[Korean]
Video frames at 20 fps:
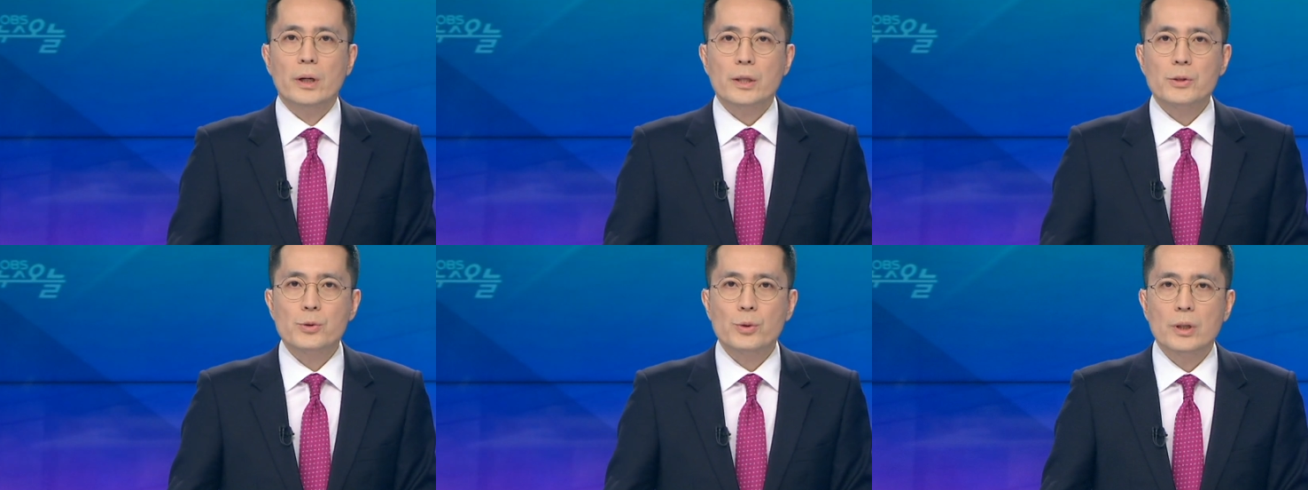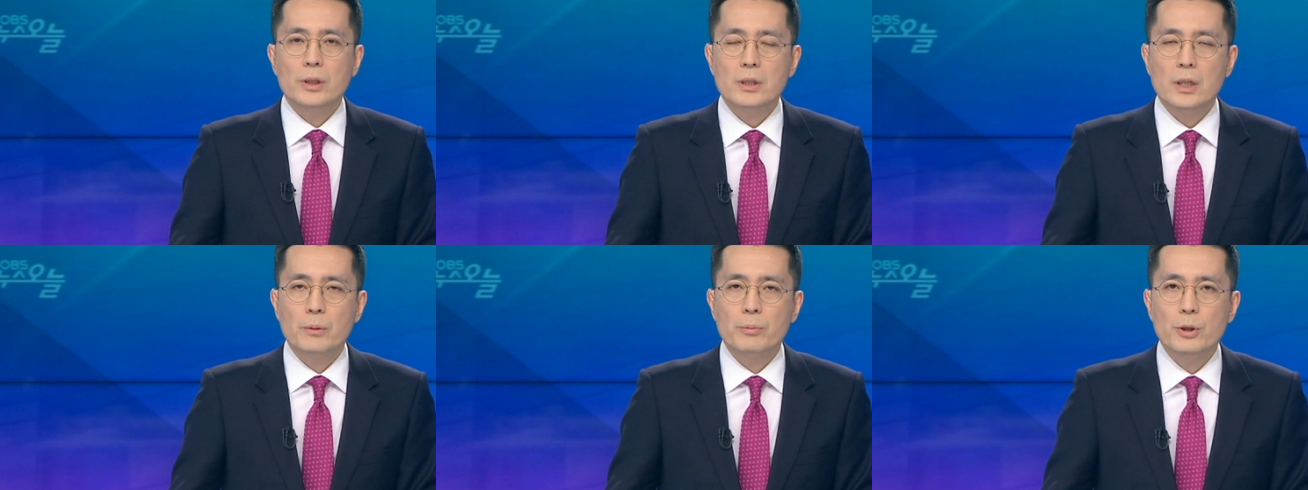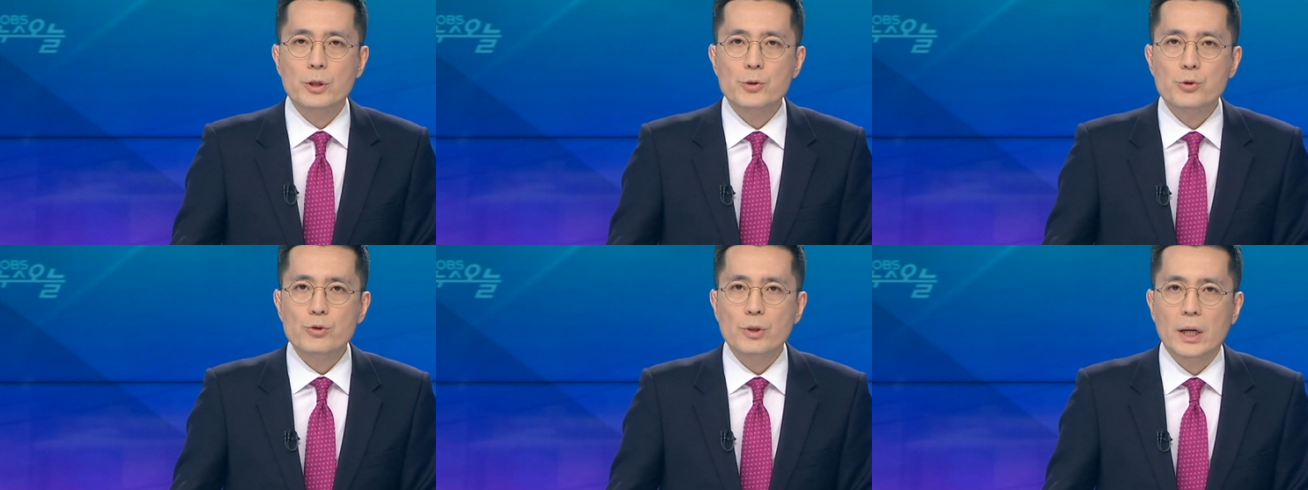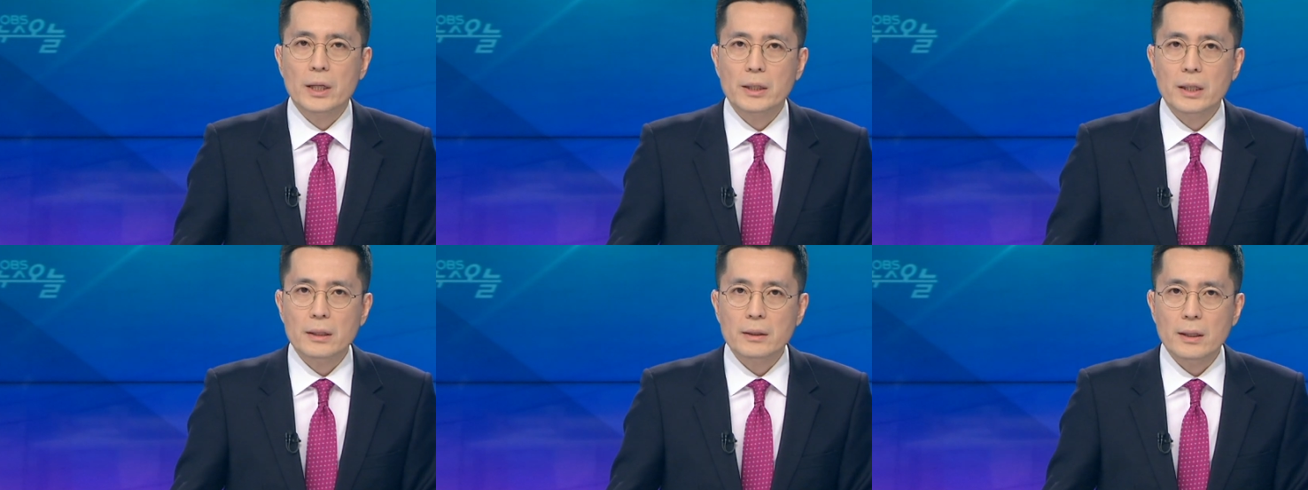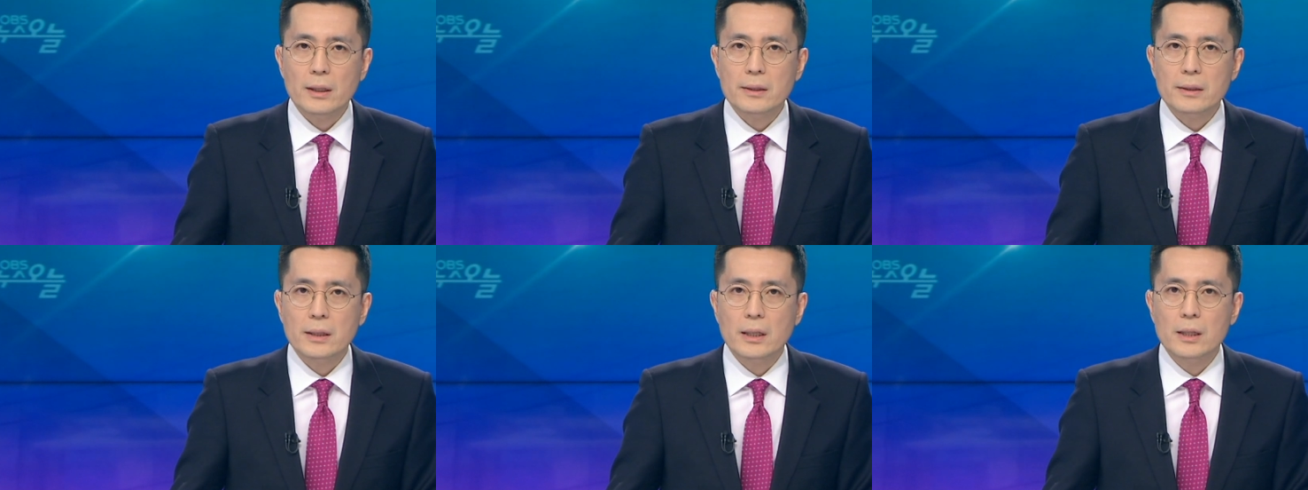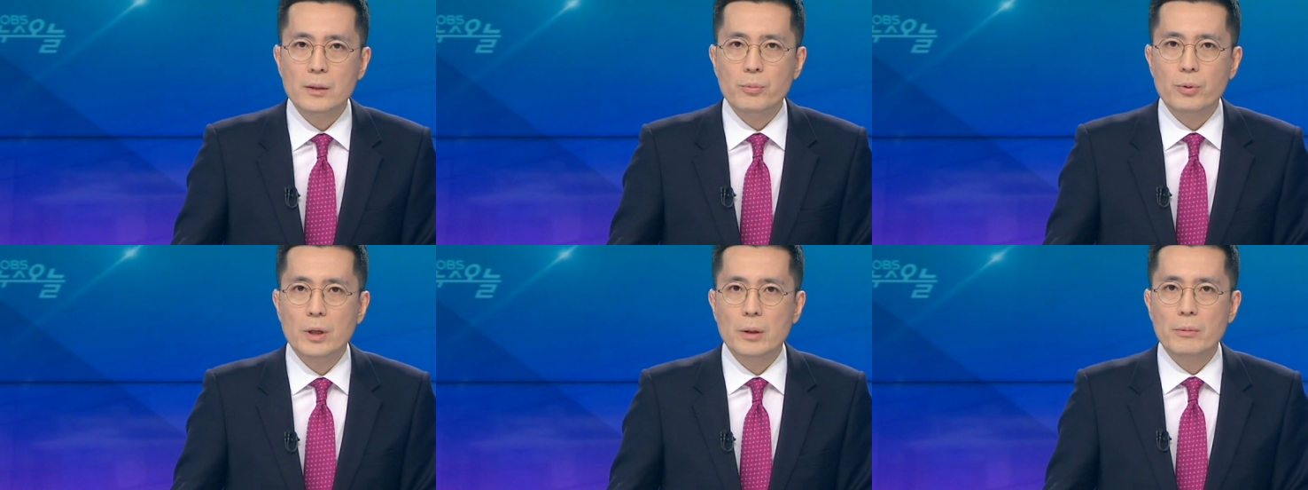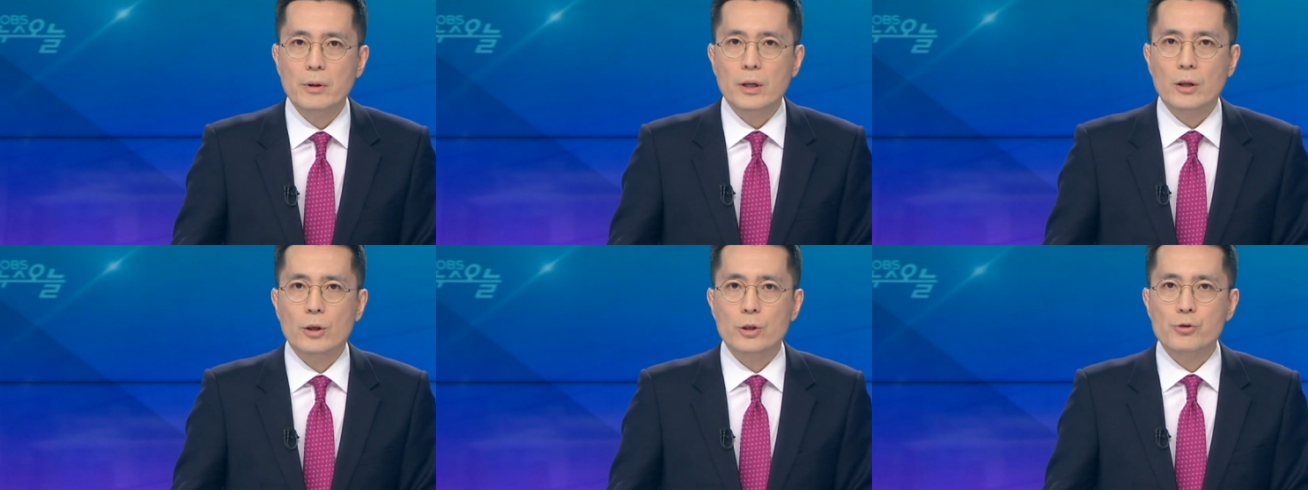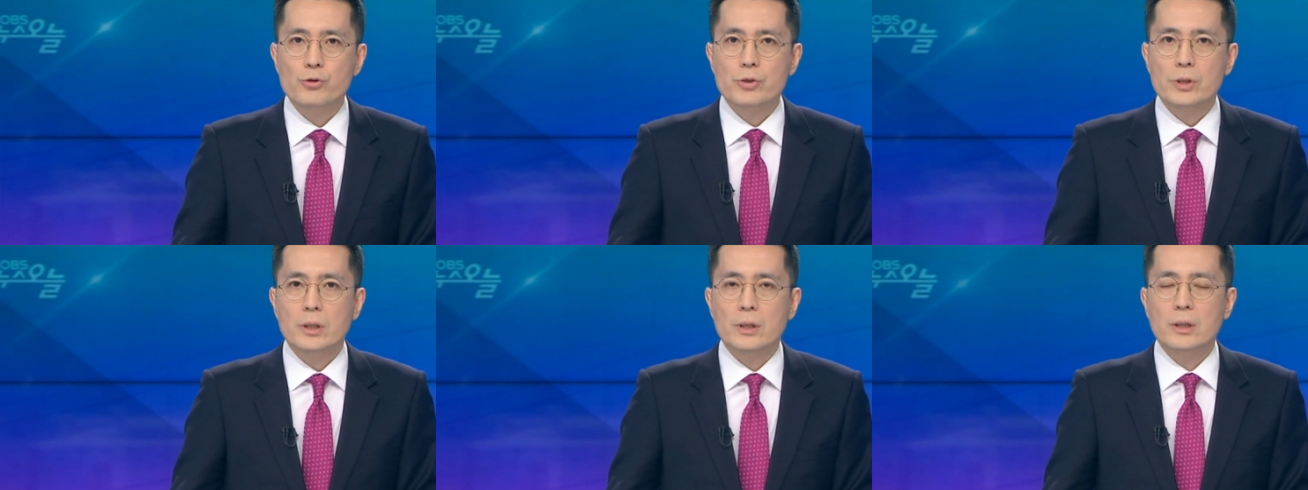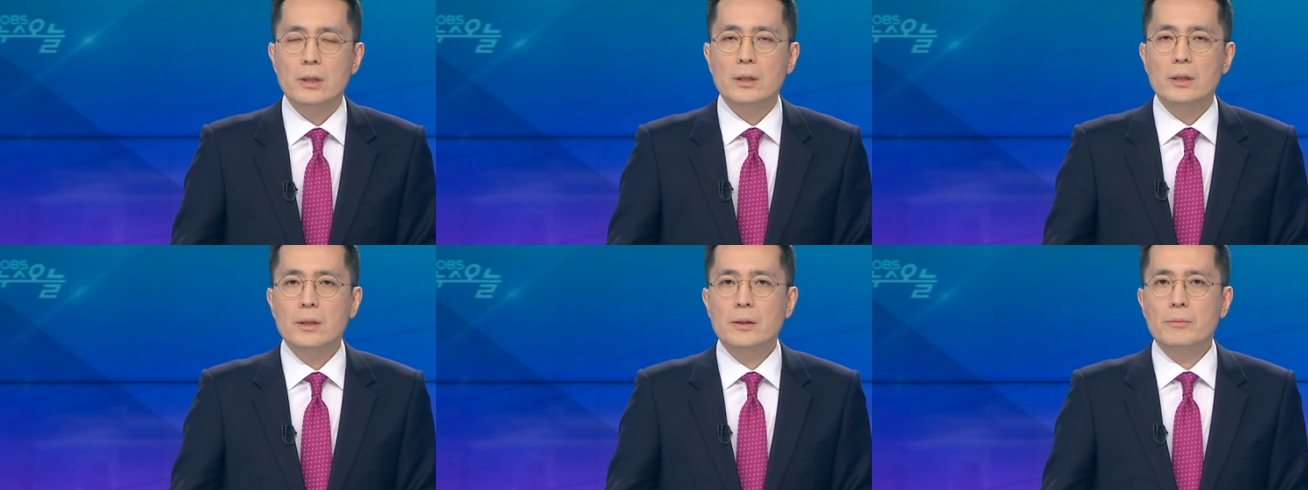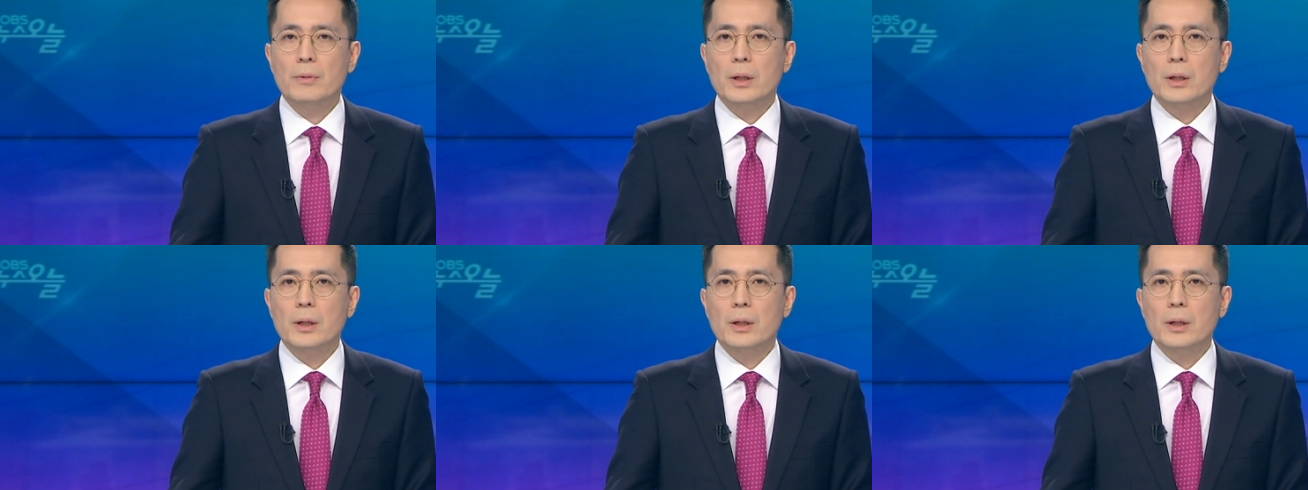애초에는 이번 주 안에 탈당을 포함한 거취를